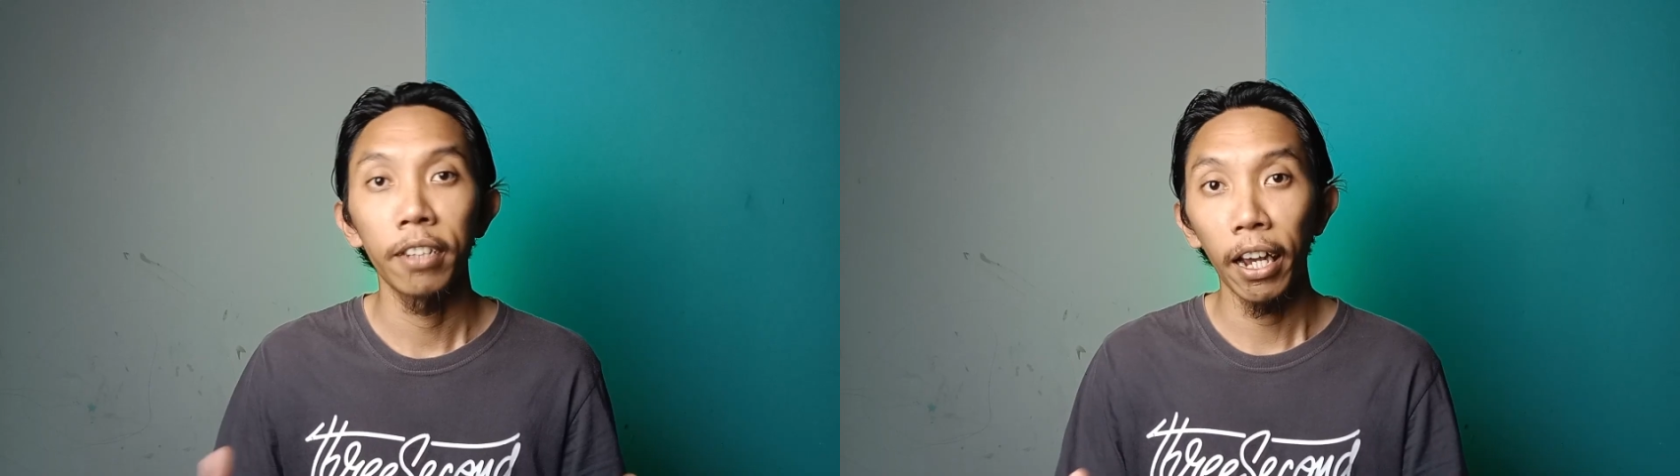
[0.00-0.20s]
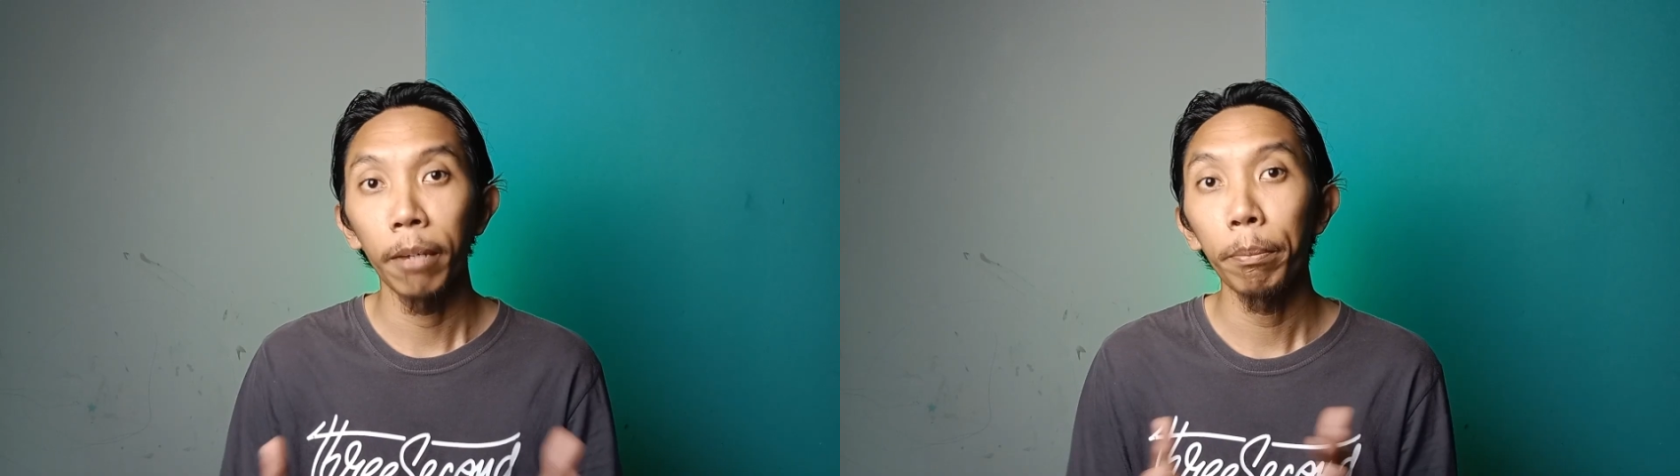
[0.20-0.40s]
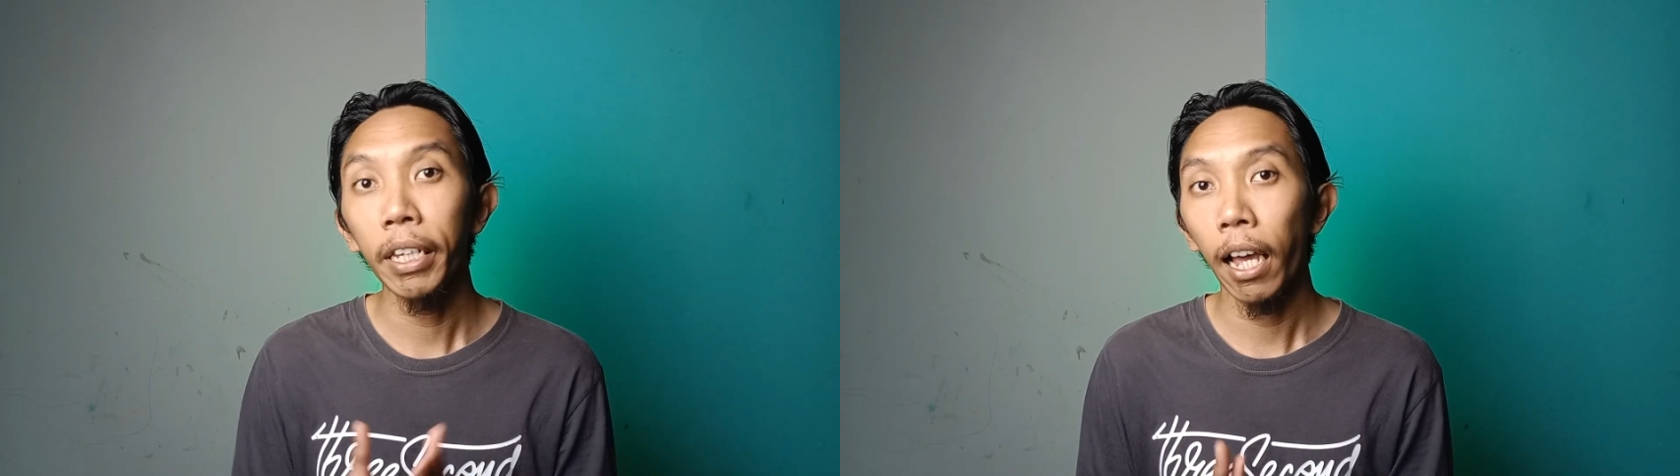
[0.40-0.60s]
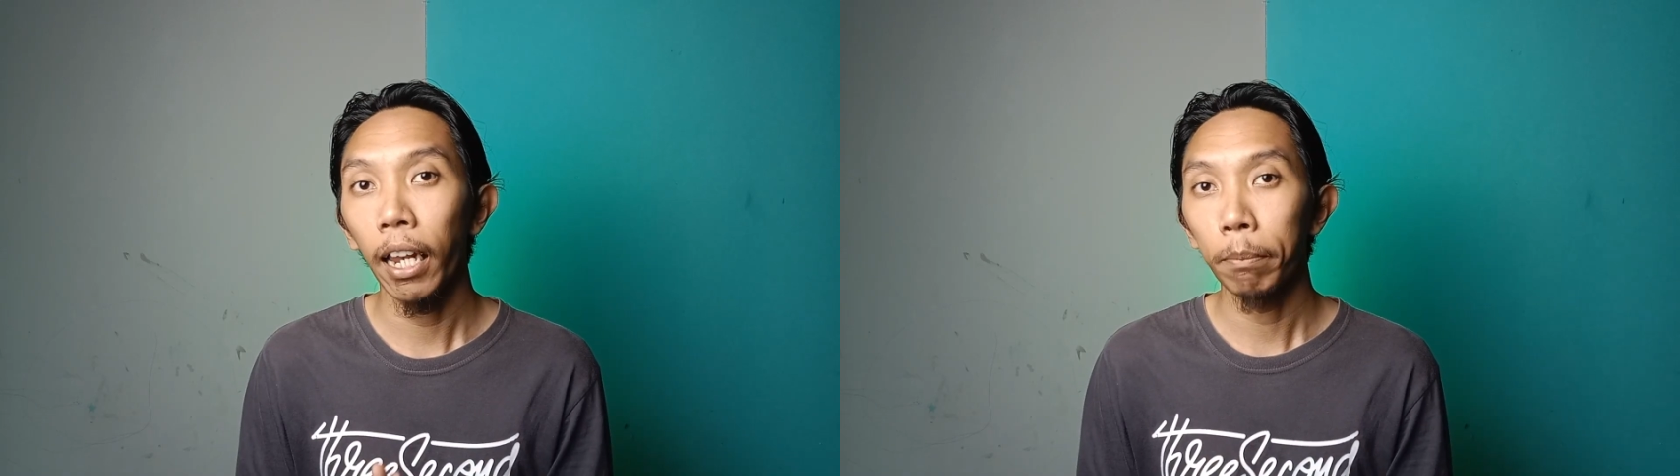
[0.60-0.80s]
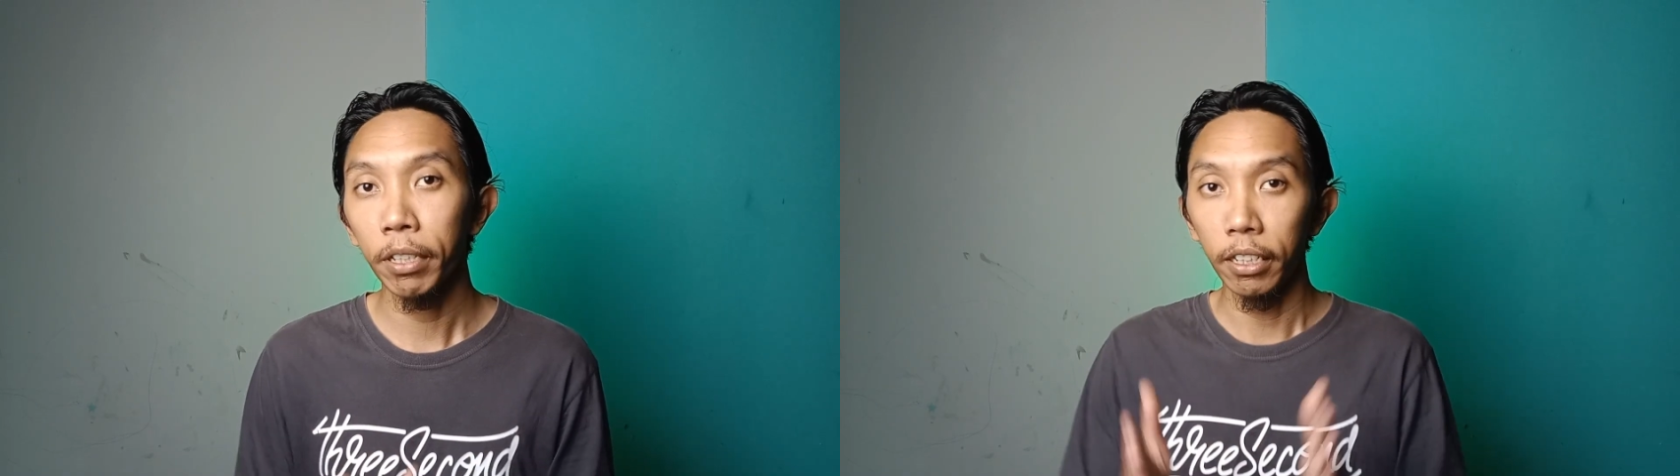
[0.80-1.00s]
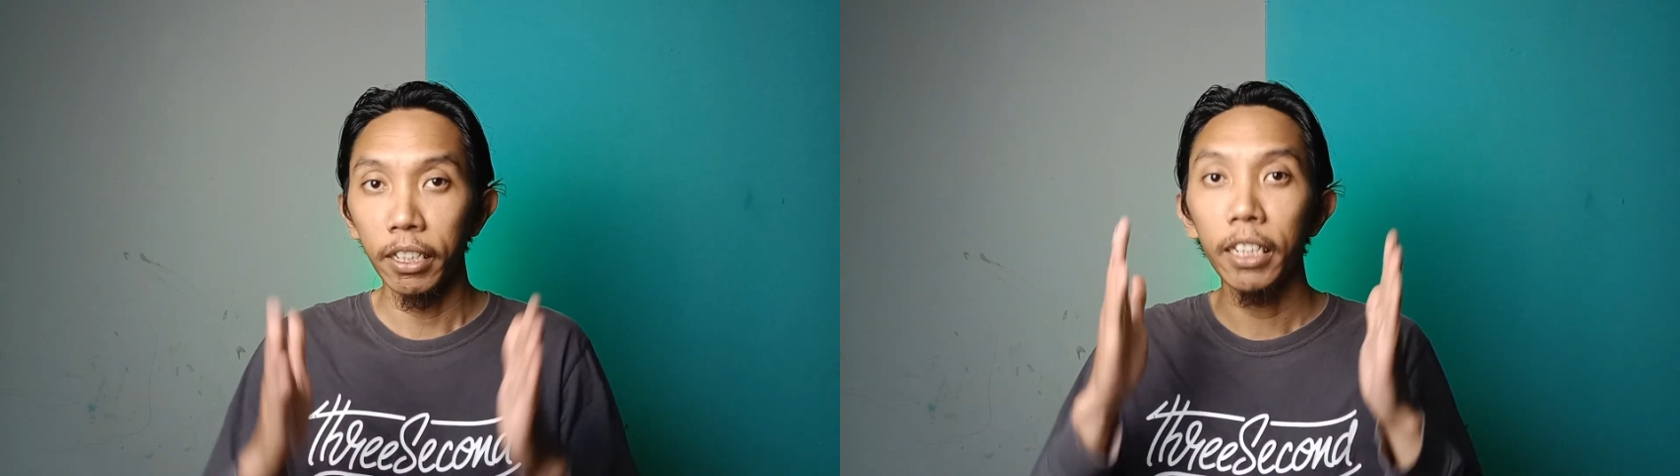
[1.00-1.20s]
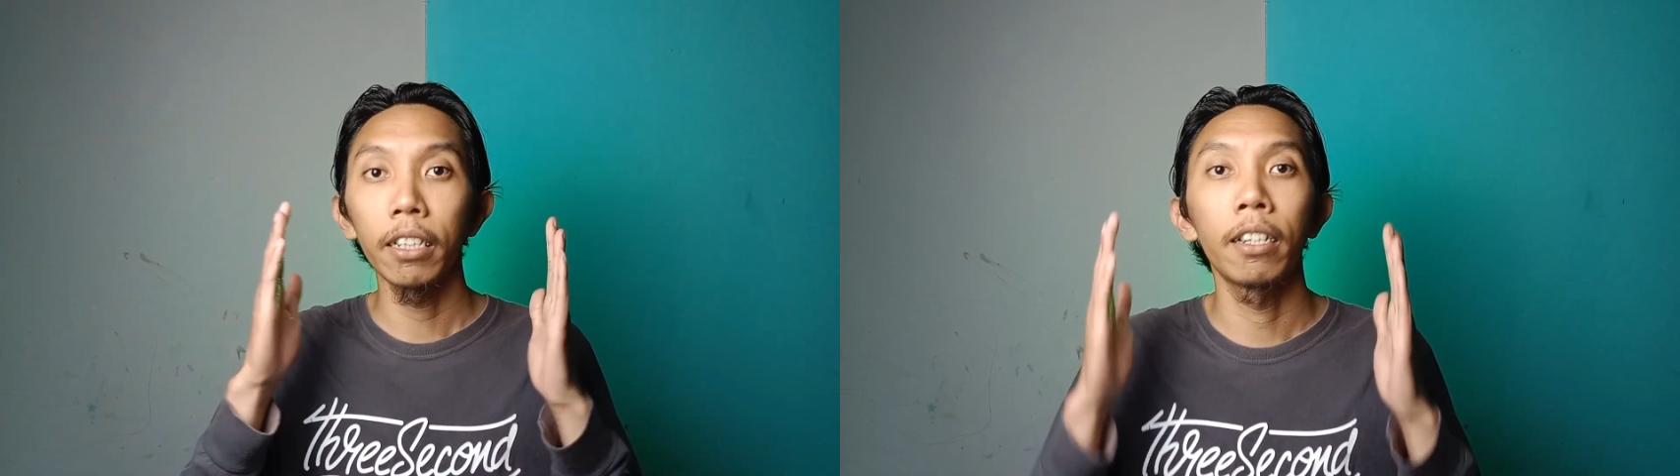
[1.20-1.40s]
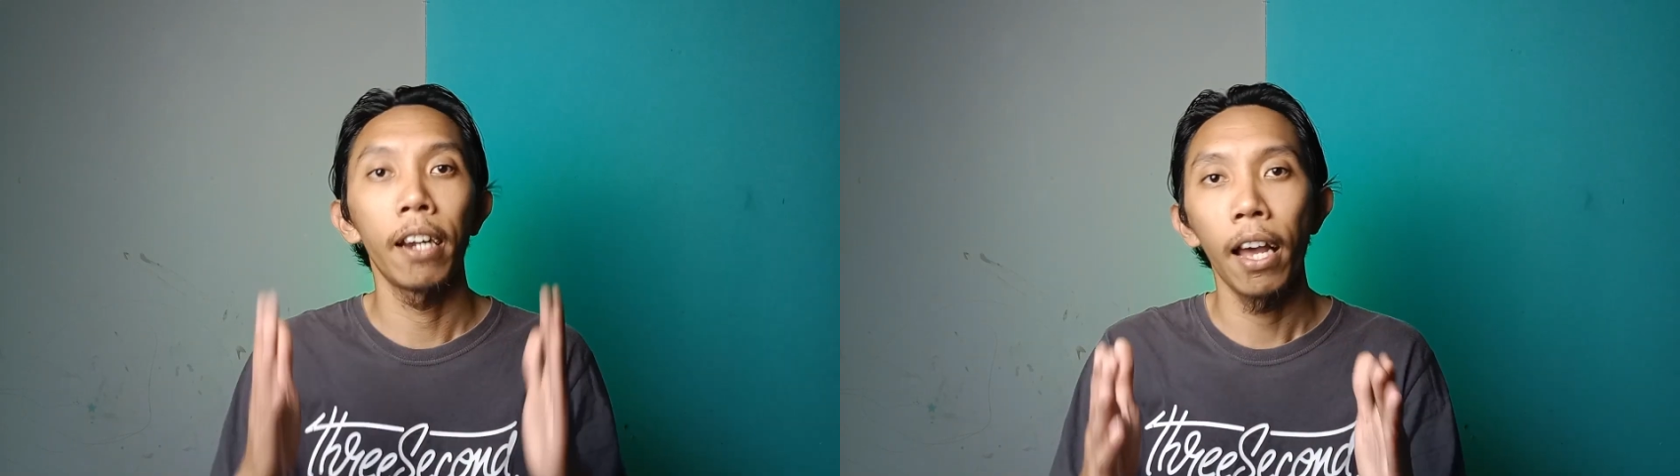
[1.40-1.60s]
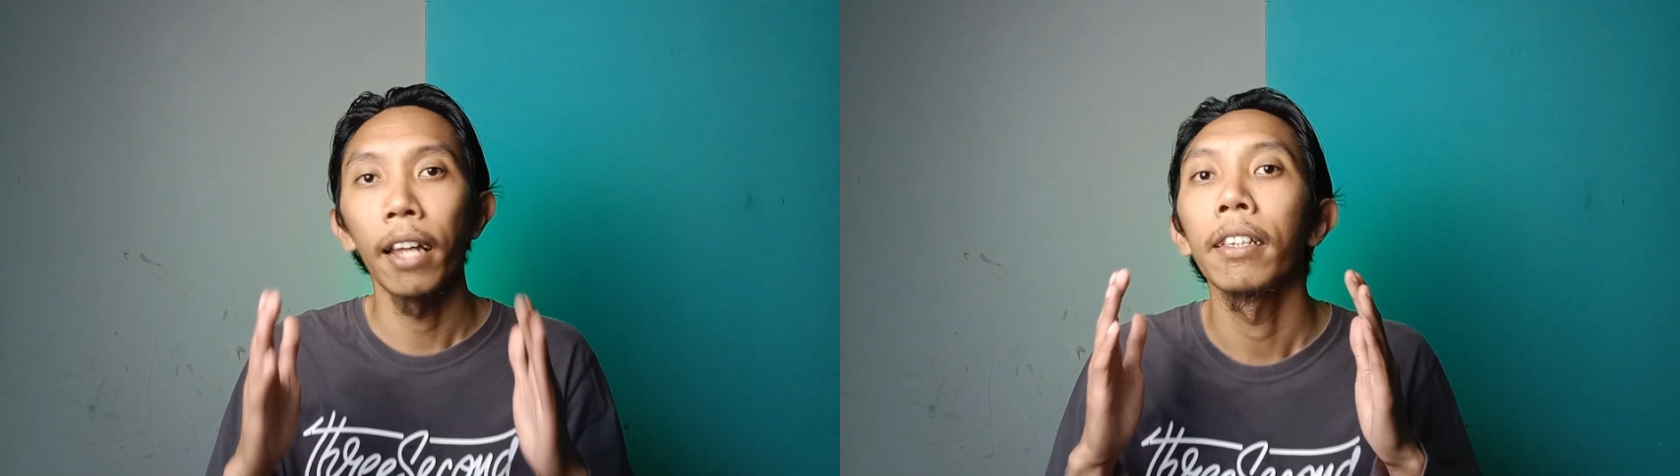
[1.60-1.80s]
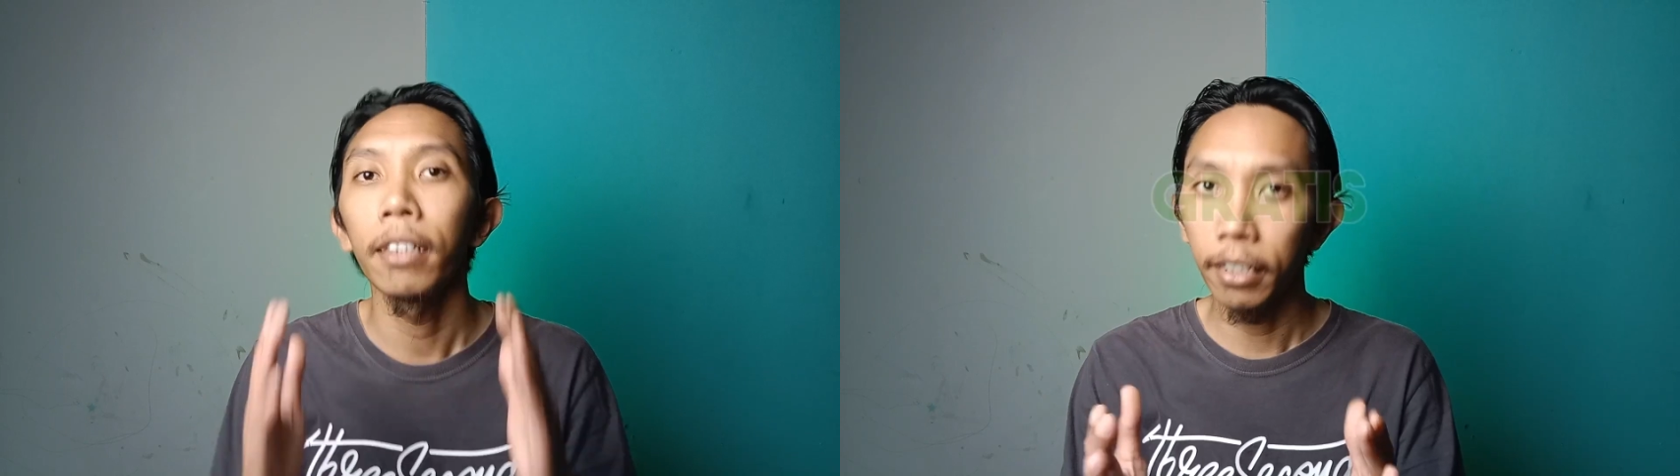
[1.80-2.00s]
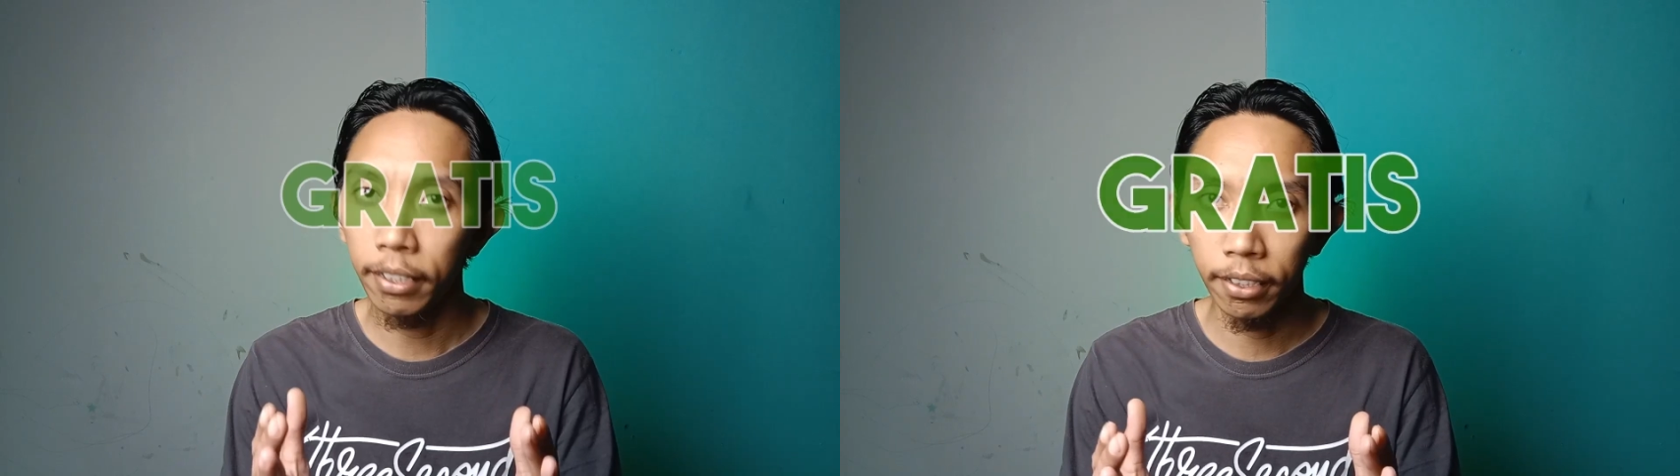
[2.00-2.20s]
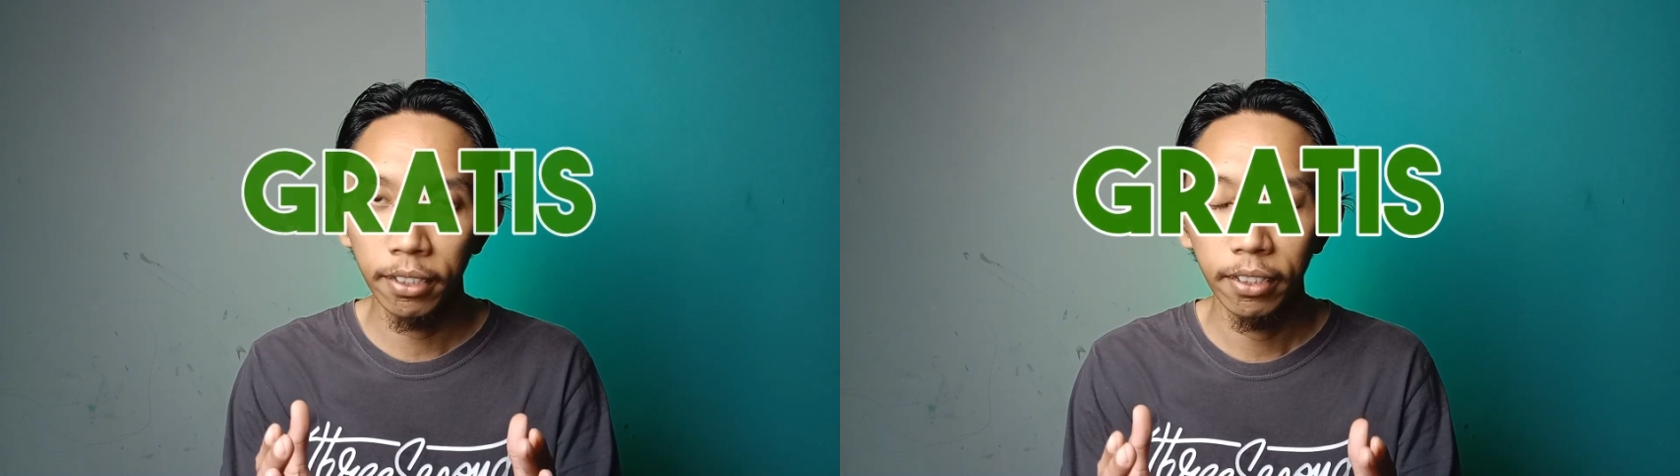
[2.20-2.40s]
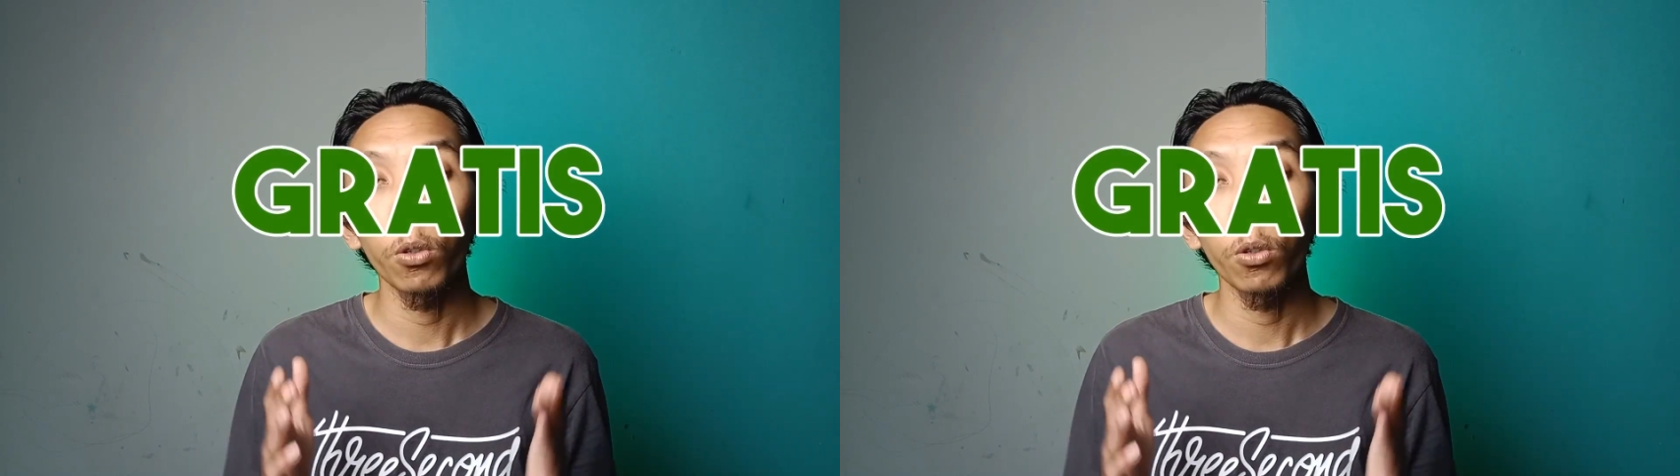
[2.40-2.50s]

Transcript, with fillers: Sedangkan Pika Labs ini gratis wow.